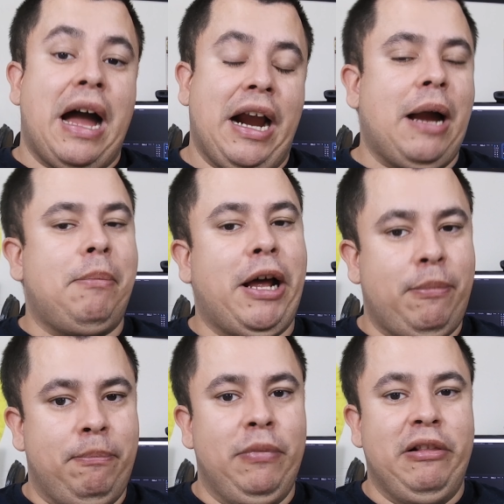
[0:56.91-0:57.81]

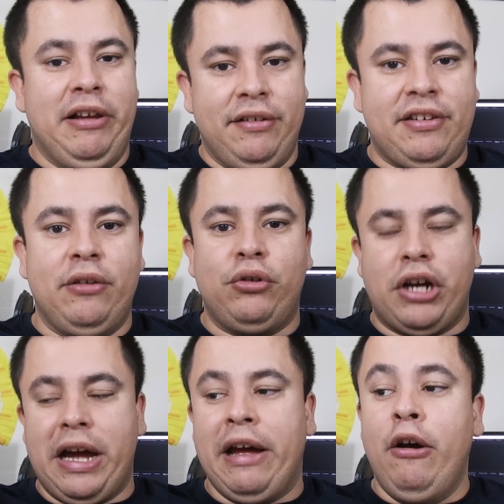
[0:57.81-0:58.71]
acabaram lançando
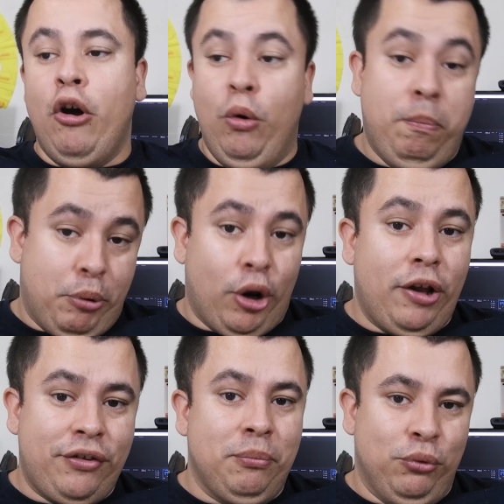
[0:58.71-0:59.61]
já o
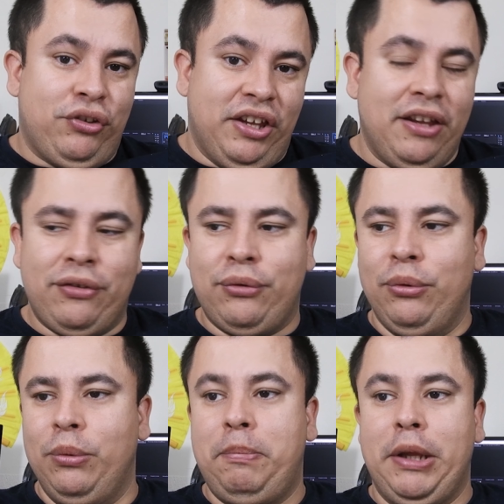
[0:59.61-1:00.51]
próximo, o
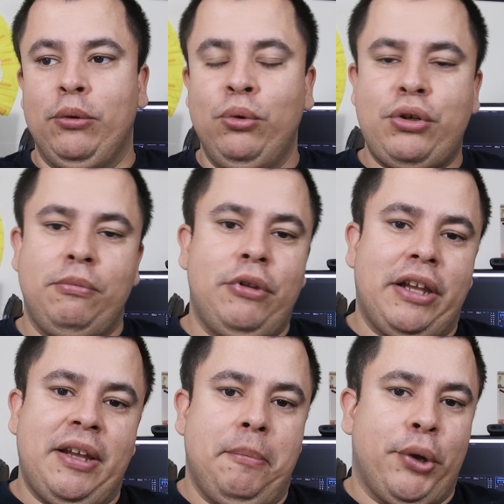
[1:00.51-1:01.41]
sexto, o penúltimo
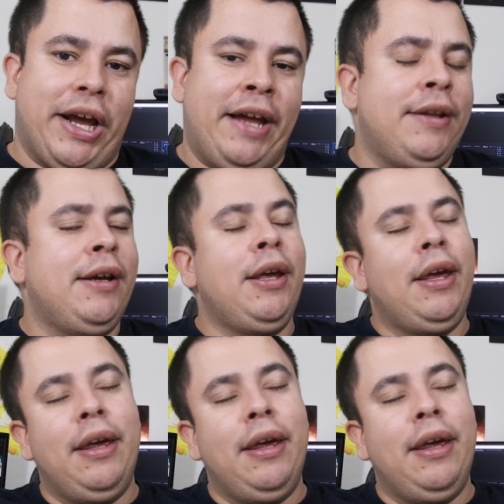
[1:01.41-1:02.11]
da temporada.